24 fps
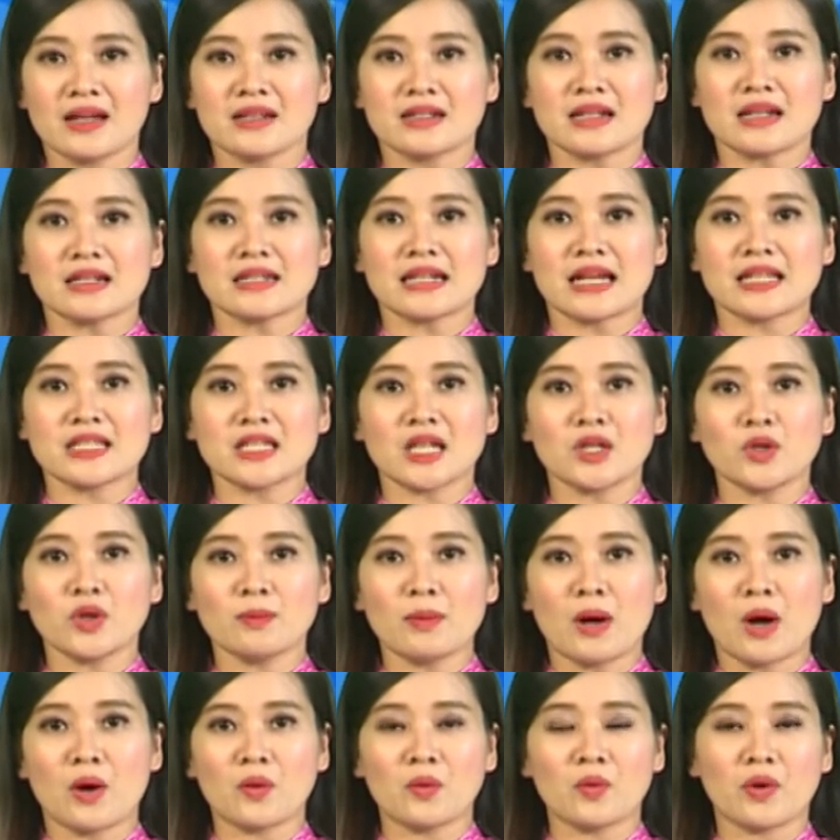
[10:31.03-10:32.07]
Trang trại chăn nuôi
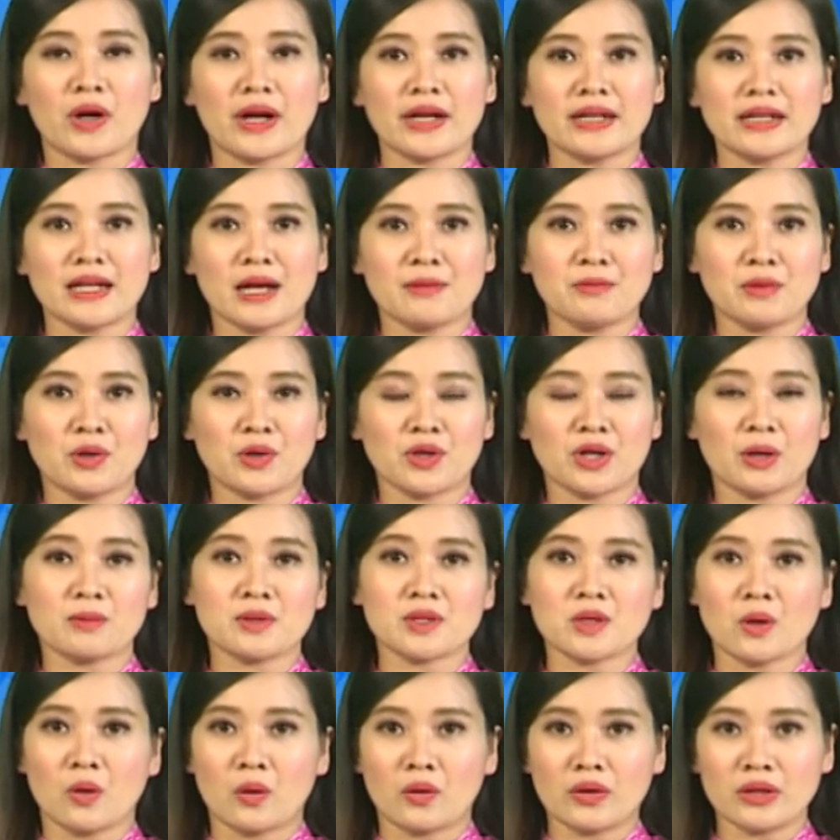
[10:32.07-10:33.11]
bò của anh là một trong
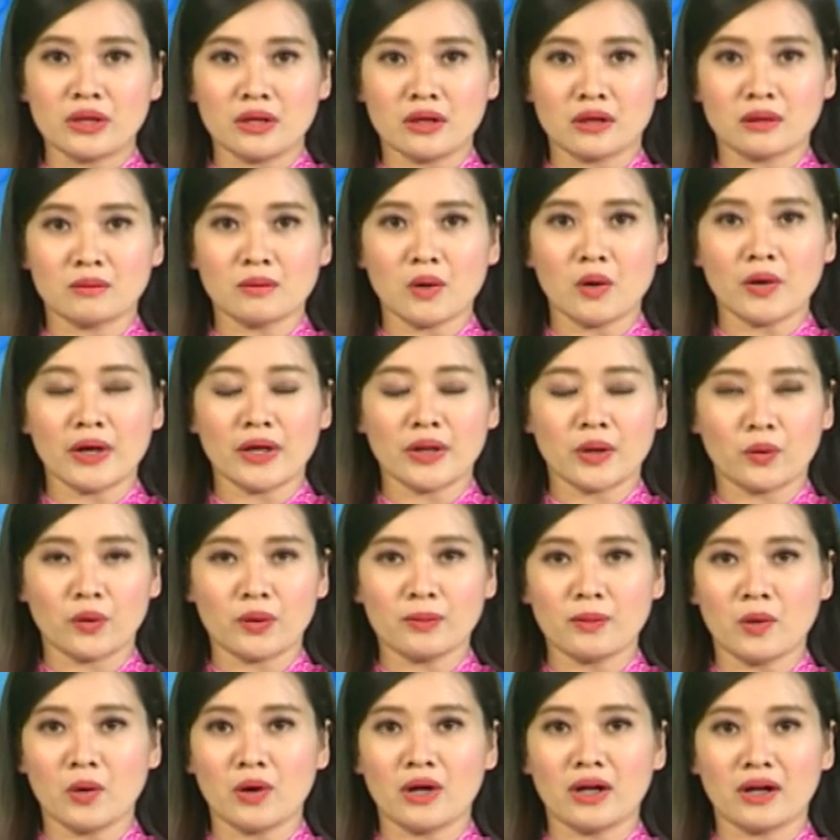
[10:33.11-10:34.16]
số những mô hình
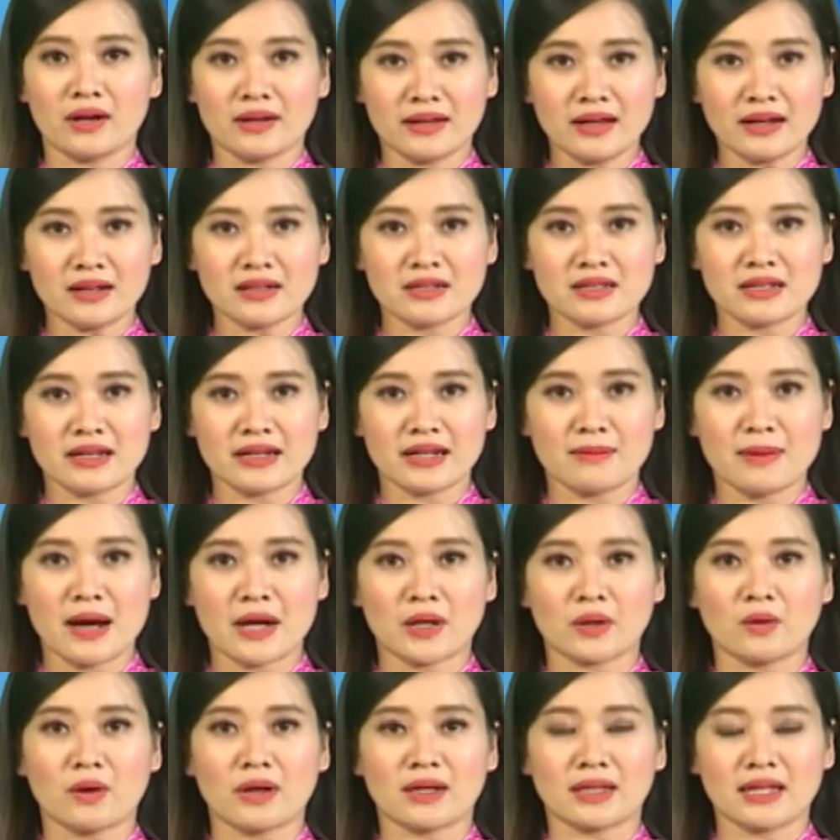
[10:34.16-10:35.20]
quy mô lớn nhất trên địa
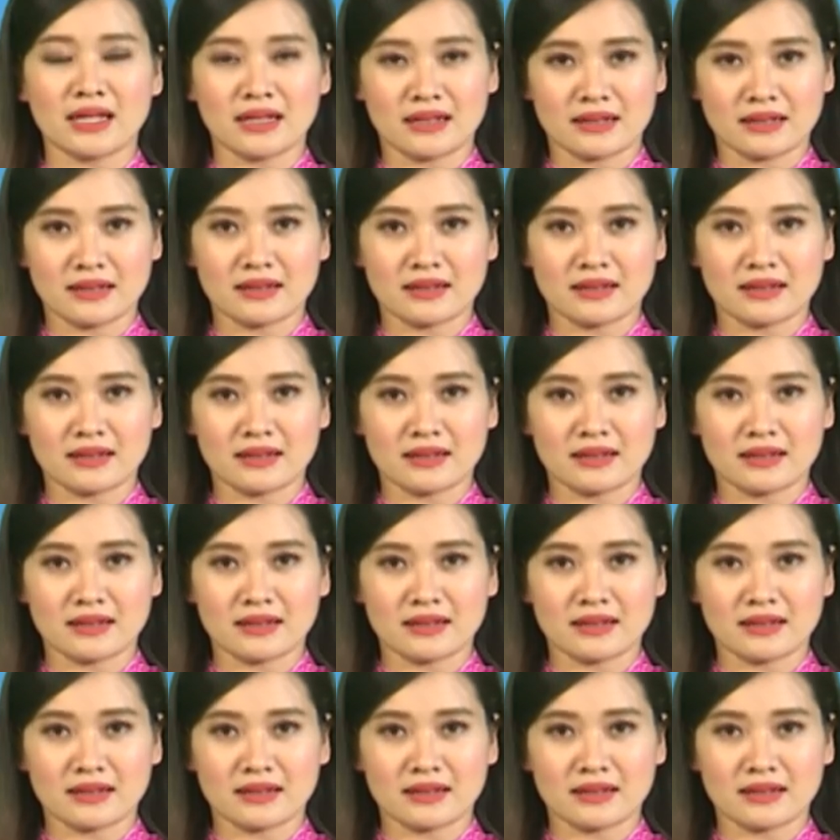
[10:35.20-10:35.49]
bàn toàn tỉnh.